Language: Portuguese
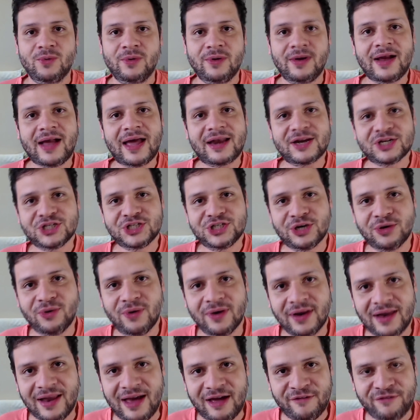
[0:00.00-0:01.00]
O cara
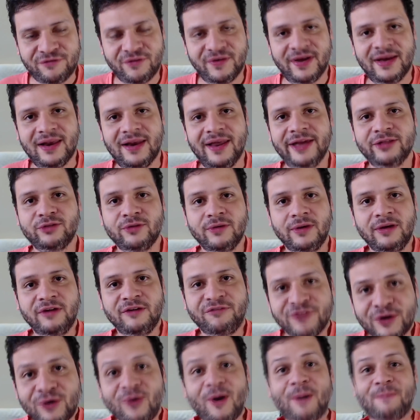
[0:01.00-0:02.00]
chegou lá, foi eleito e
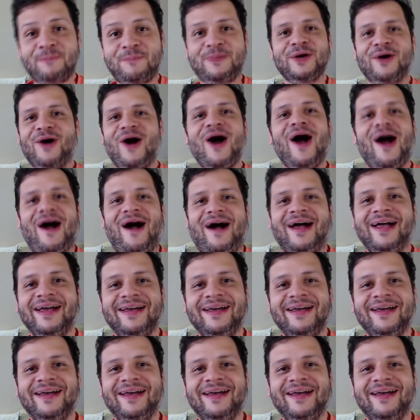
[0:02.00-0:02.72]
ficou pior.